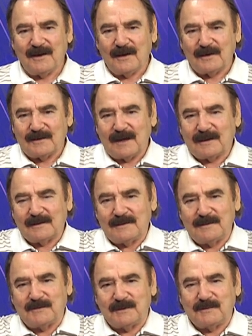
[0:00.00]
Yani
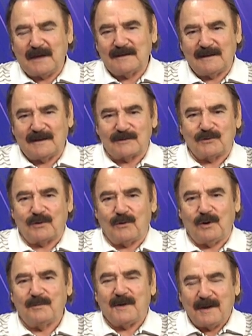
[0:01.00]
dedim ki ben dinozor
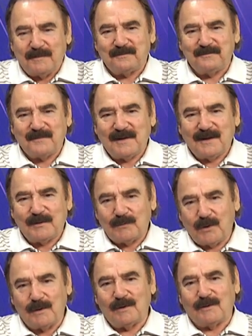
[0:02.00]
olmayayım,
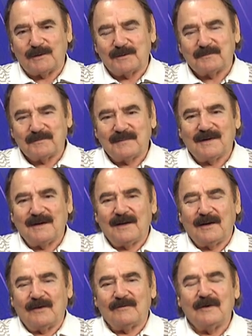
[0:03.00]
böyle olayım.
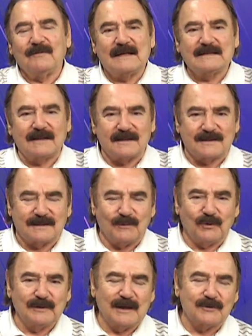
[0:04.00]
Ve vazgeçtim.
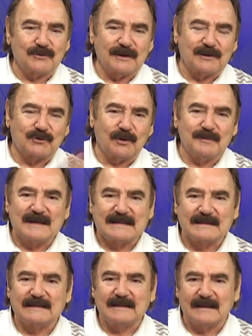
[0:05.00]
Ondan sonraki
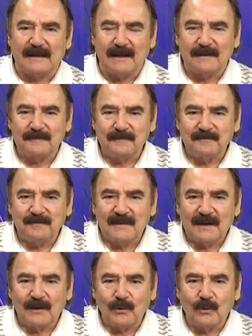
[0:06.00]
sömestirde de
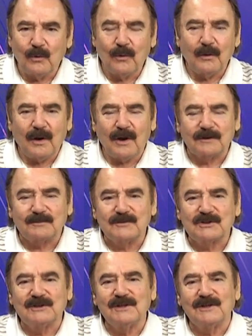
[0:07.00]
o
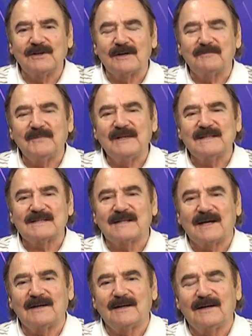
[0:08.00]
60'lı yılların
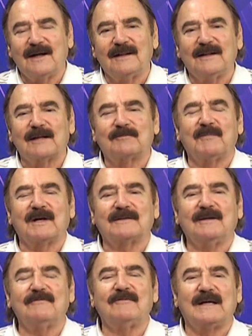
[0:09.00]
bilgisayarlarını
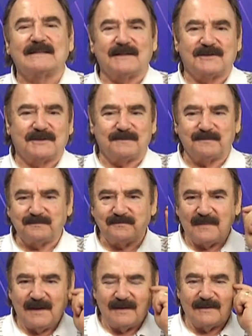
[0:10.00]
anlatmaktan vazgeçtim.
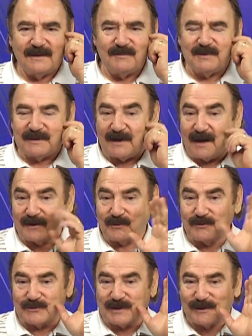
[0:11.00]
Dedim ki daha
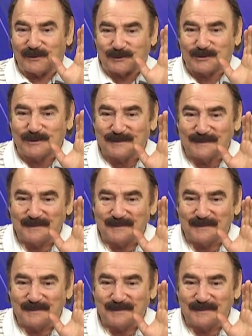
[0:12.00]
güncel olsun.